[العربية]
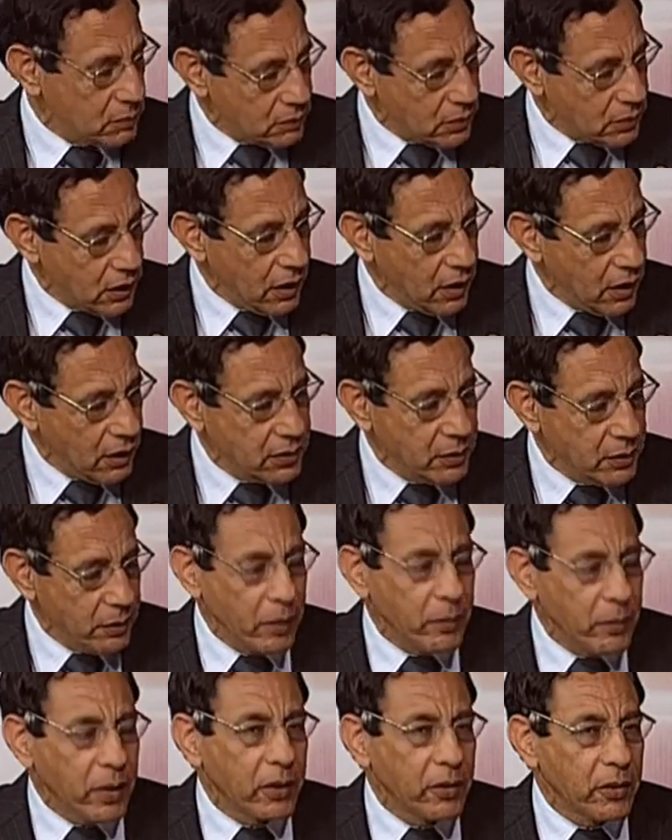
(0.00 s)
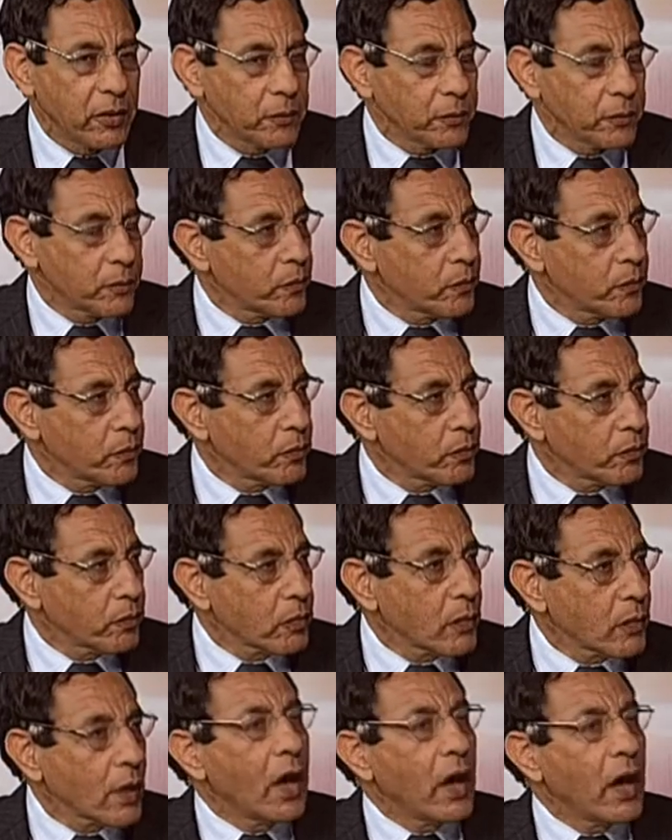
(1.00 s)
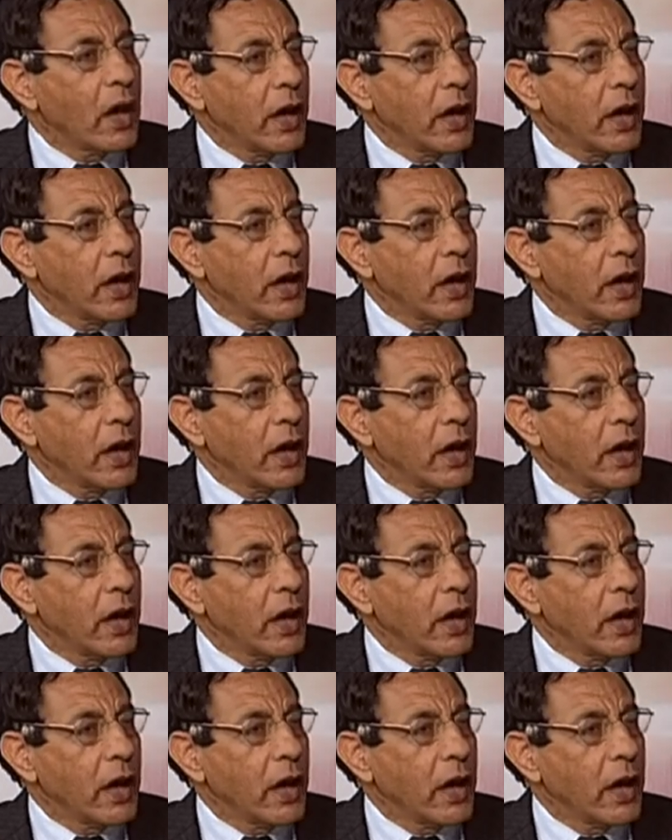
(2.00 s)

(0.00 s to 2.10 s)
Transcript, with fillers: ده دي بقى يعني هما يجوا هنا في